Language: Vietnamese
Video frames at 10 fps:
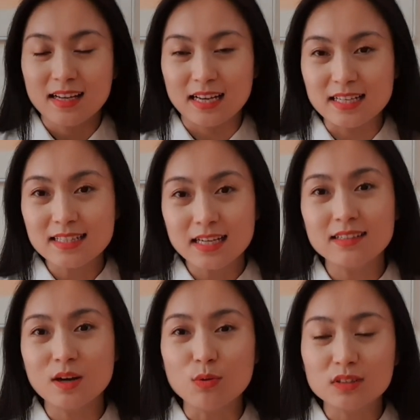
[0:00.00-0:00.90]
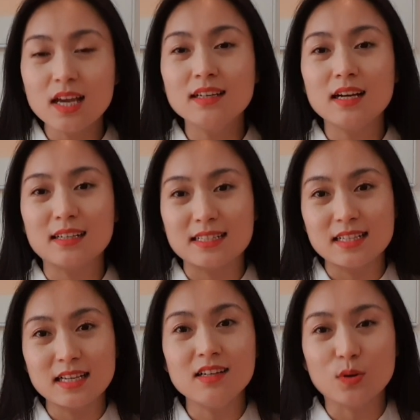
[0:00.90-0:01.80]
Cái danh sách đầu tiên á, cái
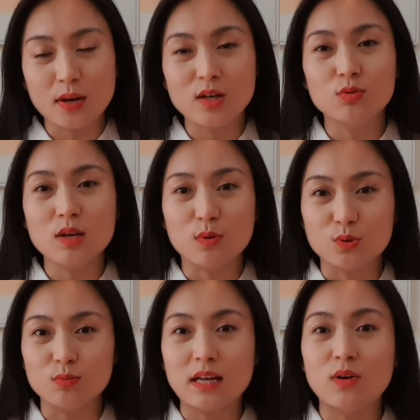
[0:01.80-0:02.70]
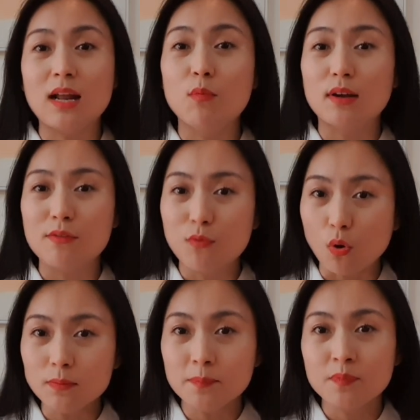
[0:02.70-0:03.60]
danh sách người quen đầu tiên của chúng ta nó là một cái vốn,